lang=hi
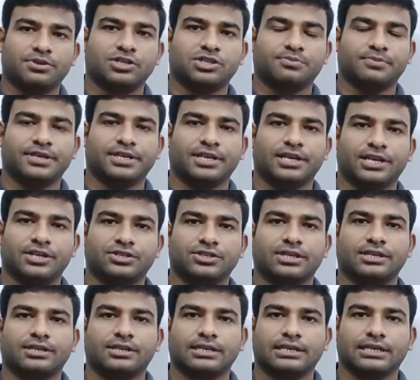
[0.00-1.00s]
के बीच में
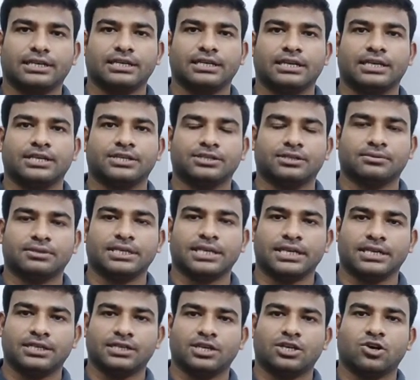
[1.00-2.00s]
रिलेशन रिले
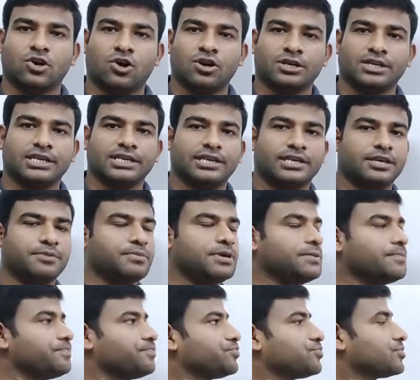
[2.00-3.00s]
रेडियन और डिग्री
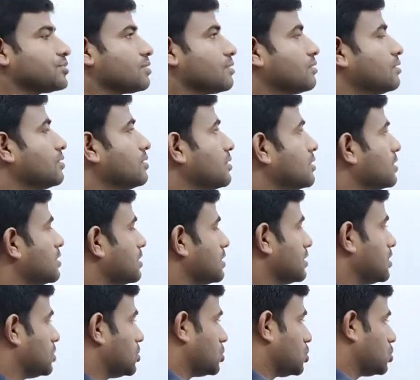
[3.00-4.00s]
में
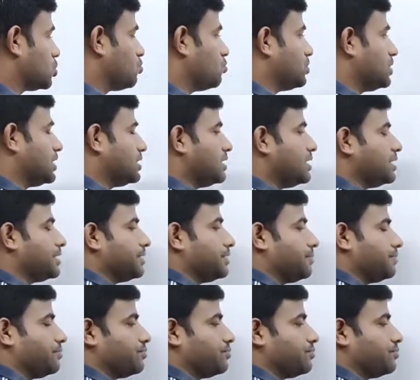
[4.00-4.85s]
तो यदि